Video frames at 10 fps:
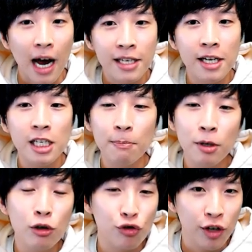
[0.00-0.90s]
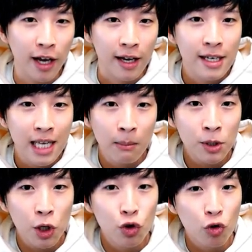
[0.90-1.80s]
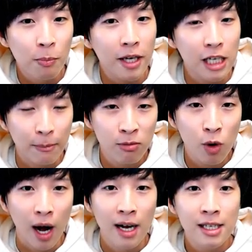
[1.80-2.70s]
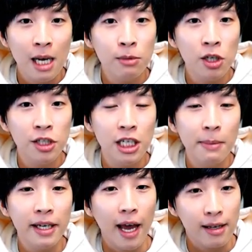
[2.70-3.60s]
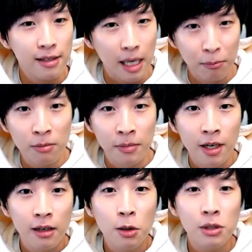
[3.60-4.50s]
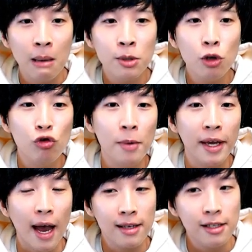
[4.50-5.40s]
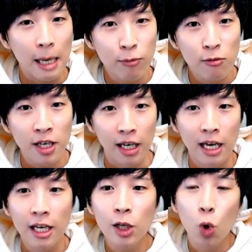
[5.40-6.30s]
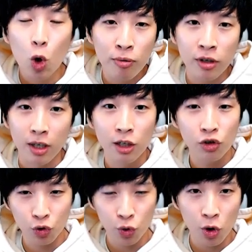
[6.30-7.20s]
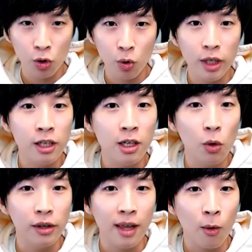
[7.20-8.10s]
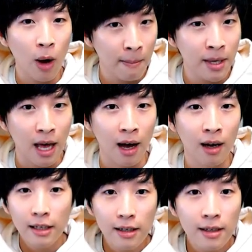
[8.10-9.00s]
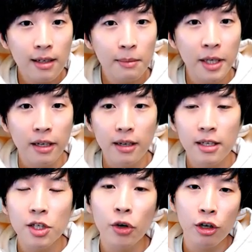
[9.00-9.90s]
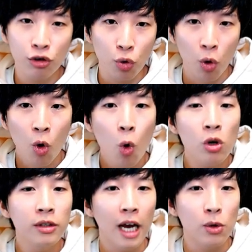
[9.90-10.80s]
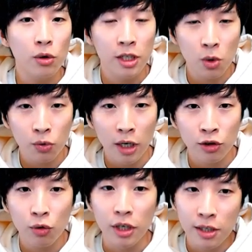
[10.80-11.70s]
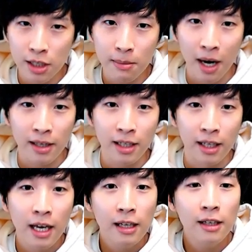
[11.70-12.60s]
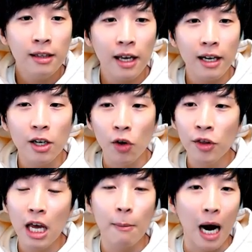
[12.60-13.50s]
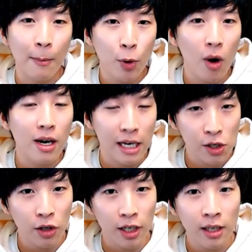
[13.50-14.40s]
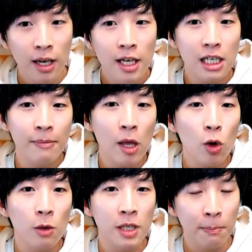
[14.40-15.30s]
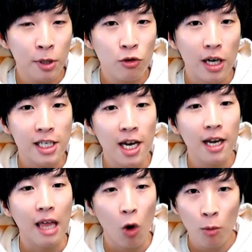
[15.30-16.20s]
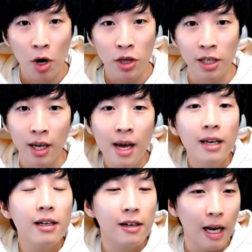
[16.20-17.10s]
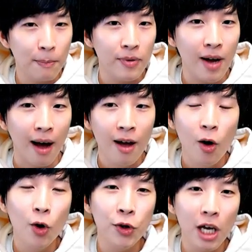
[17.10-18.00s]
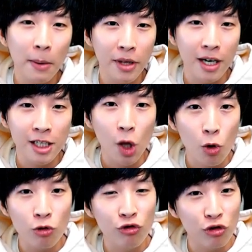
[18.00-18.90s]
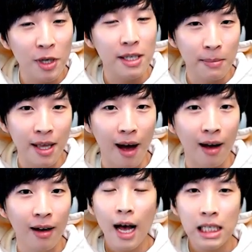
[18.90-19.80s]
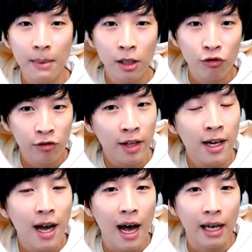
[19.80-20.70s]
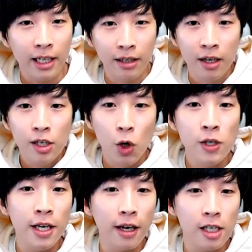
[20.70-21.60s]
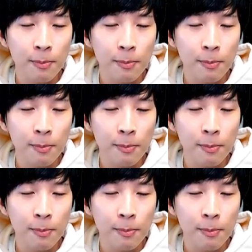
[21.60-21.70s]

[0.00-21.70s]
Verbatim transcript: 라이젠 CPU 중에 3600 제품과 3700X 제품, 그리고 3900X 제품이 이 돌풍을 주도적으로 이끌고 있다고 합니다. 이 흐름이 일시적일 수도 혹은 계속 지속될 수도 있지만은, 인텔이 연내에 발표할 예정인 10나노급 CPU가 시장에 나오면은 이 그래프가 어떻게 변할지 더욱 궁금해집니다. 하지만 국내가 아닌 전세계